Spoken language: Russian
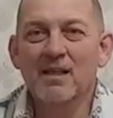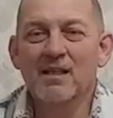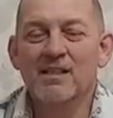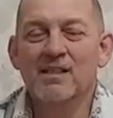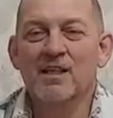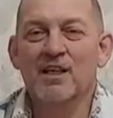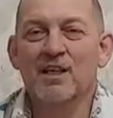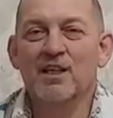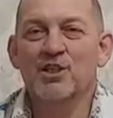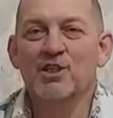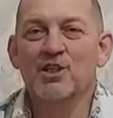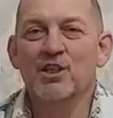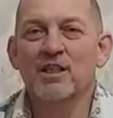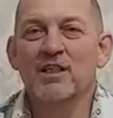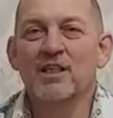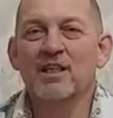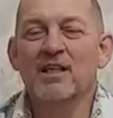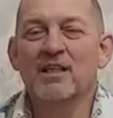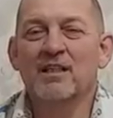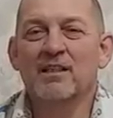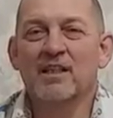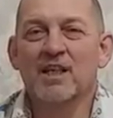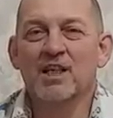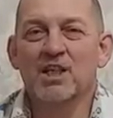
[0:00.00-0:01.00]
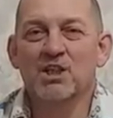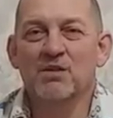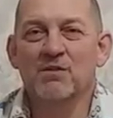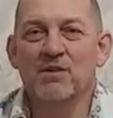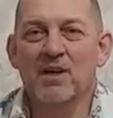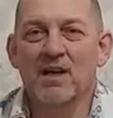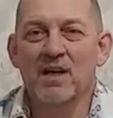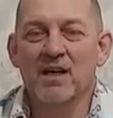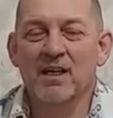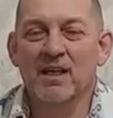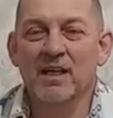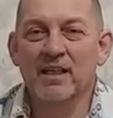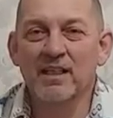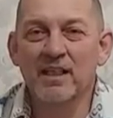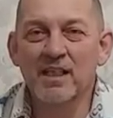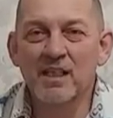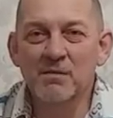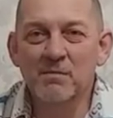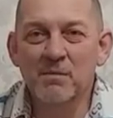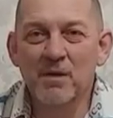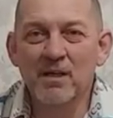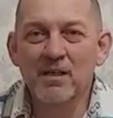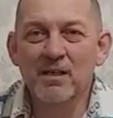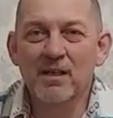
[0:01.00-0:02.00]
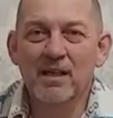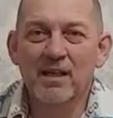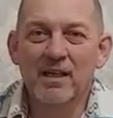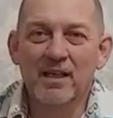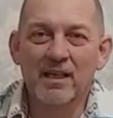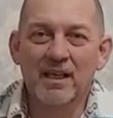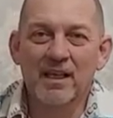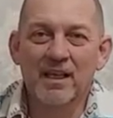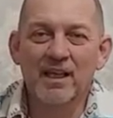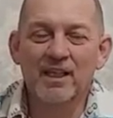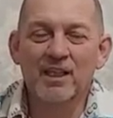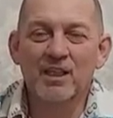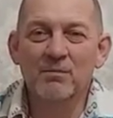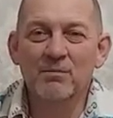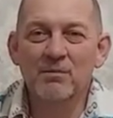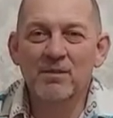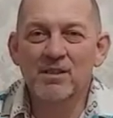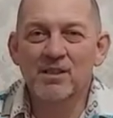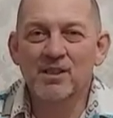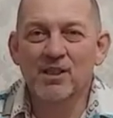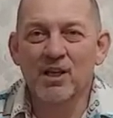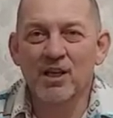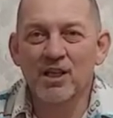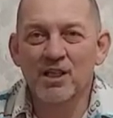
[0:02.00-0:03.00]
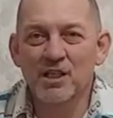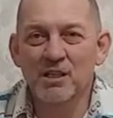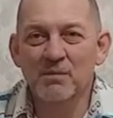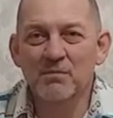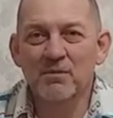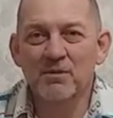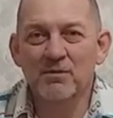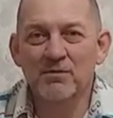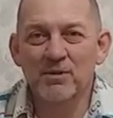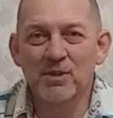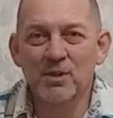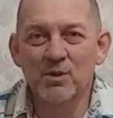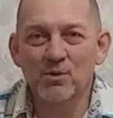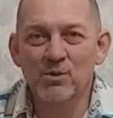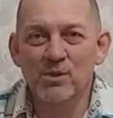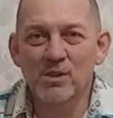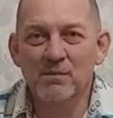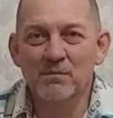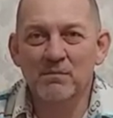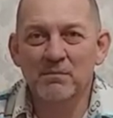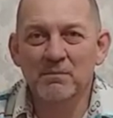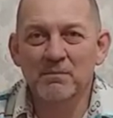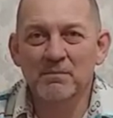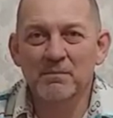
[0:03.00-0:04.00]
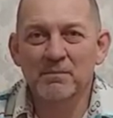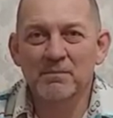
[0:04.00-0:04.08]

заражения нашего организма этим страшным вирусом.